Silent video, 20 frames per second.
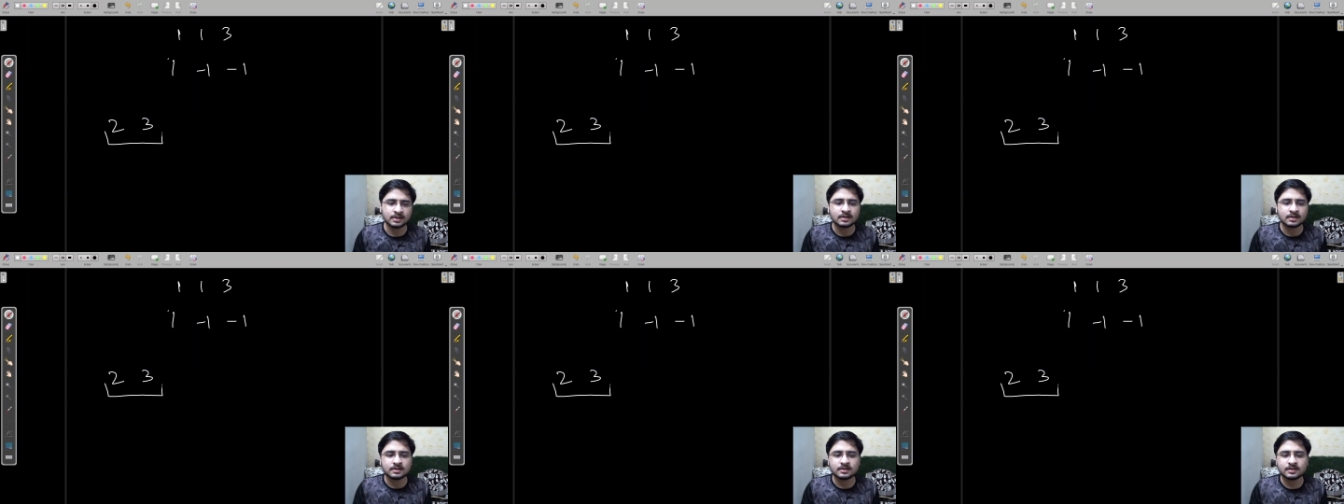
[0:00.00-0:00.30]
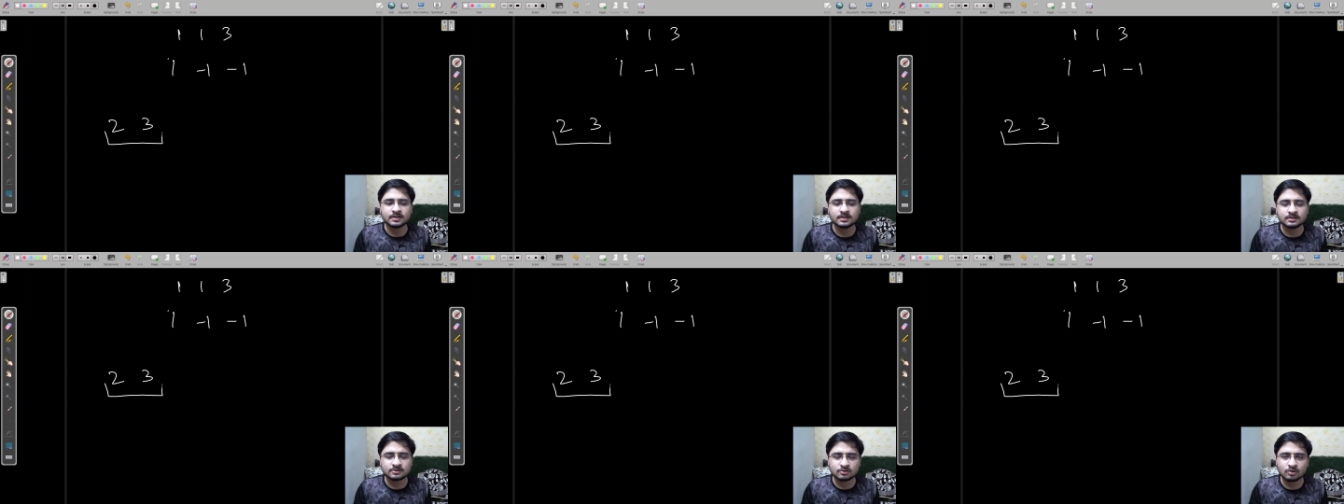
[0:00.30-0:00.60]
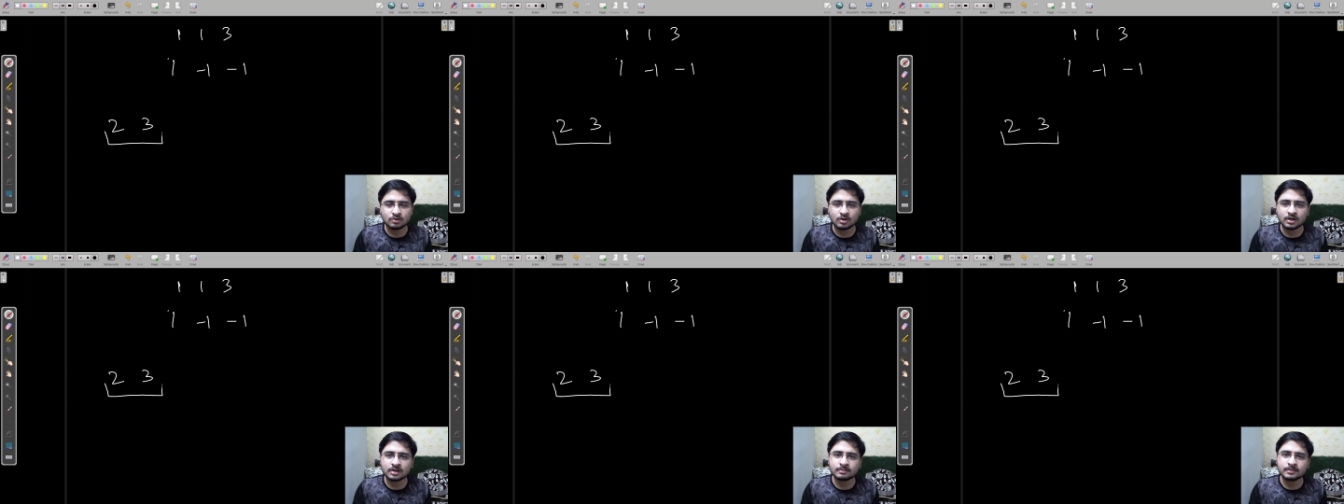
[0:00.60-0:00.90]
कि इसको
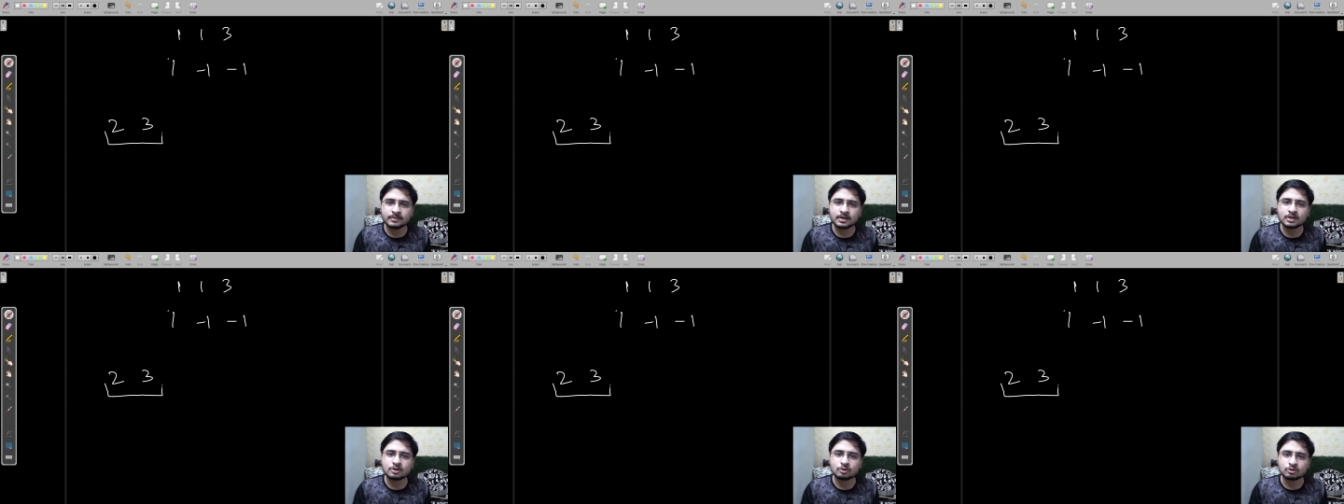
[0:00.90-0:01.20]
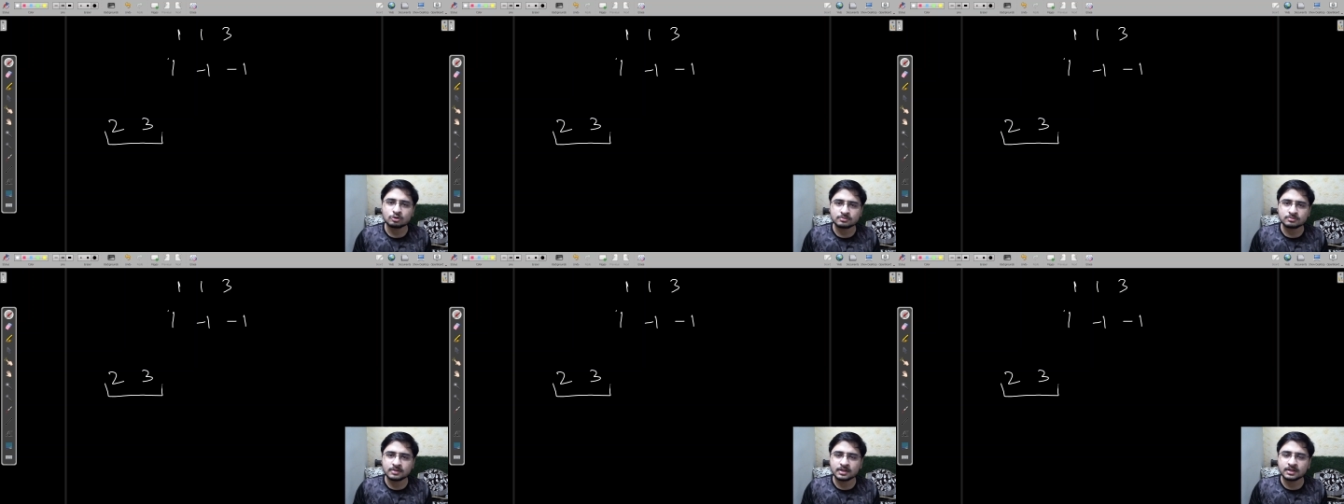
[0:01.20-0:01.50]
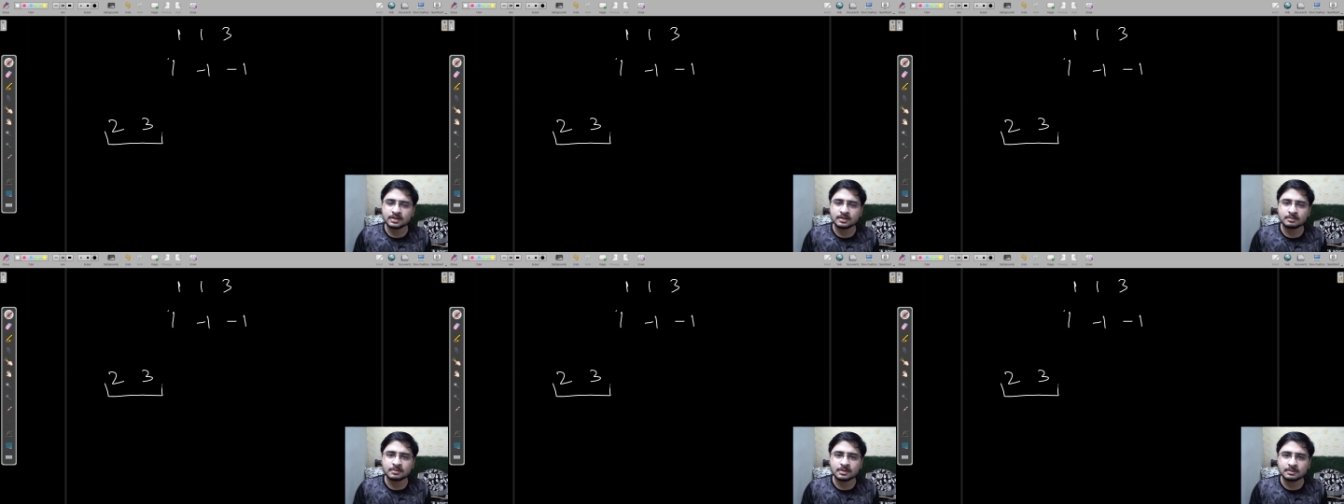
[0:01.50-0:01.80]
अगर मैं क्लोज
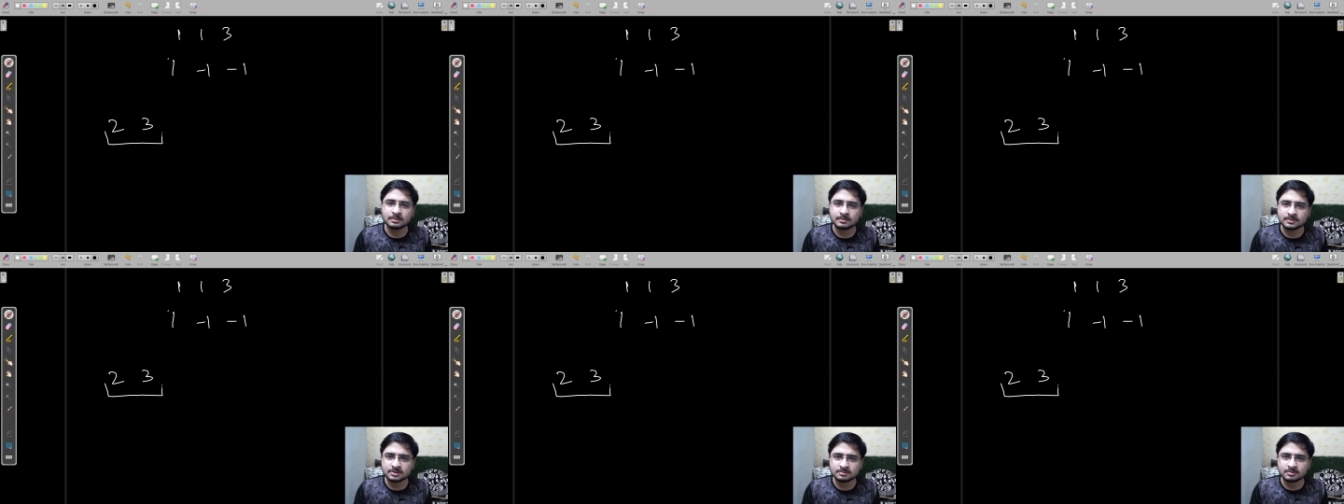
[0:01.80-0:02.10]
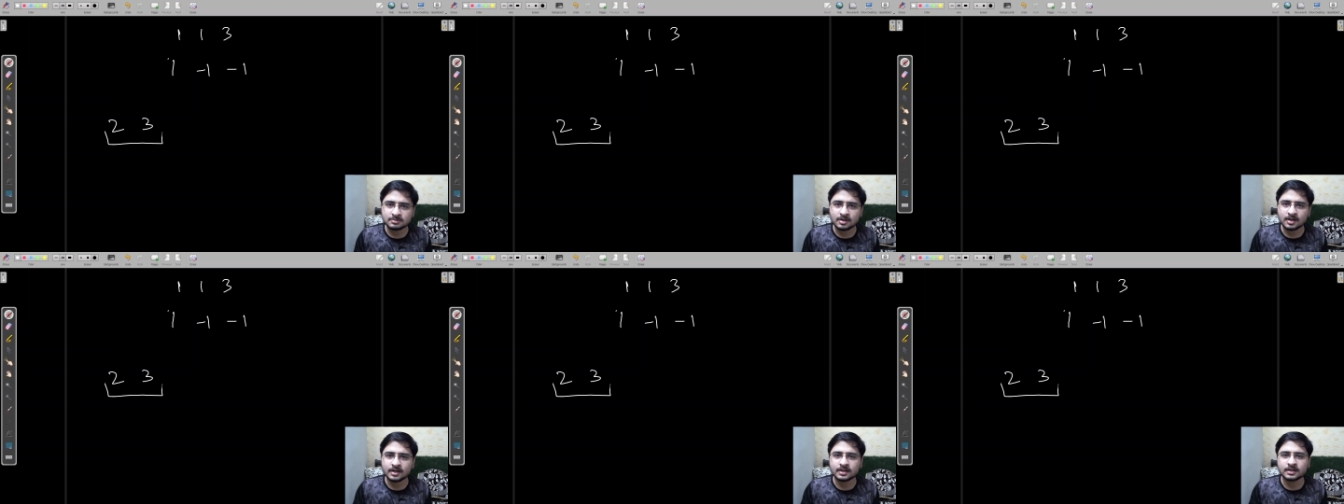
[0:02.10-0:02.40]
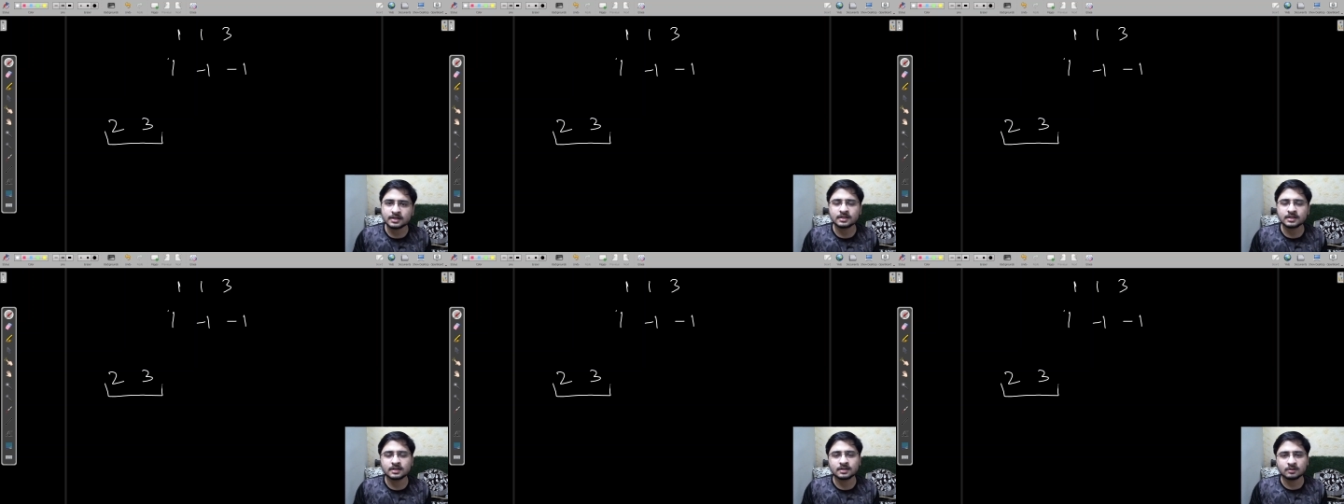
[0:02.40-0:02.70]
मल्टीप्लीकेशन बनाने के
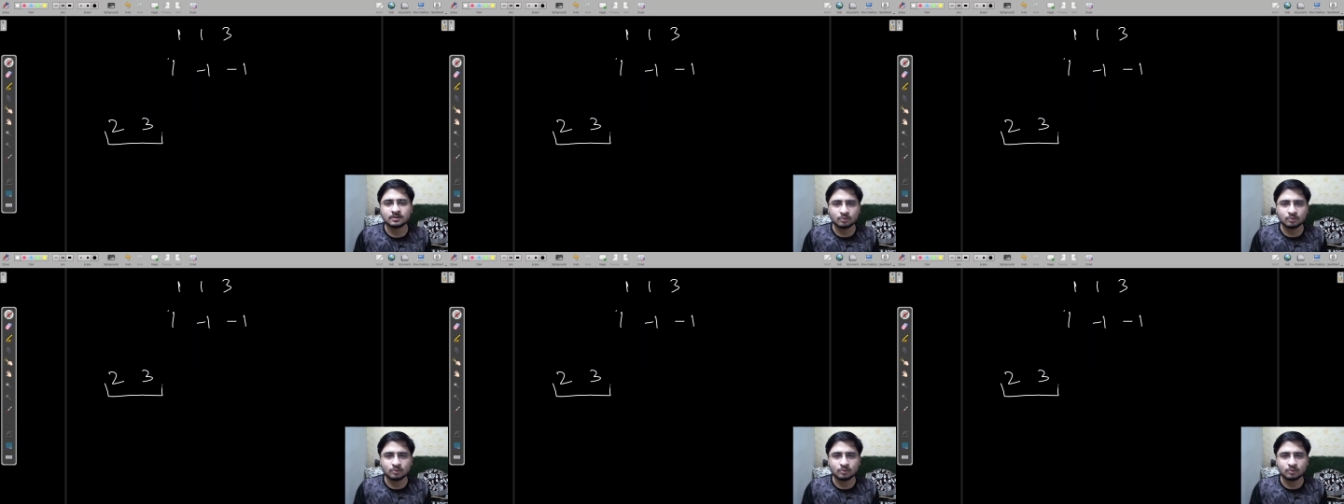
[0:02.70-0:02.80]
लिए